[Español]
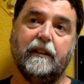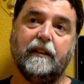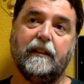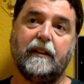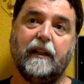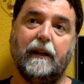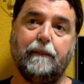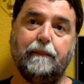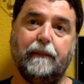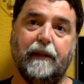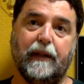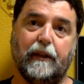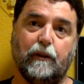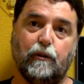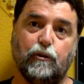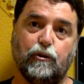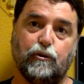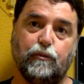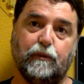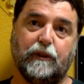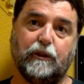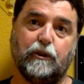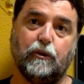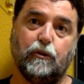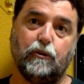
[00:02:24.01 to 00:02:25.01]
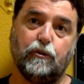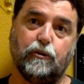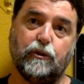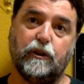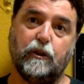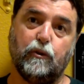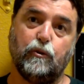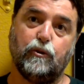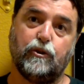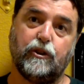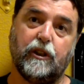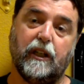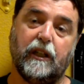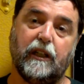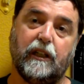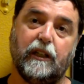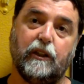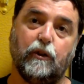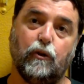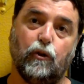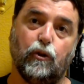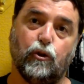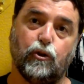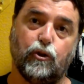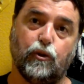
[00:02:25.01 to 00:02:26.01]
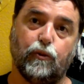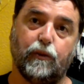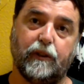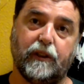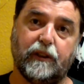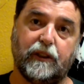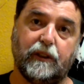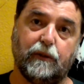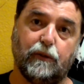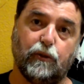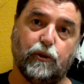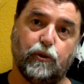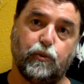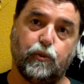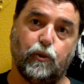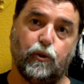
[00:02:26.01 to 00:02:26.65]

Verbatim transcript: cambiar los métodos de lucha y no los objetivos.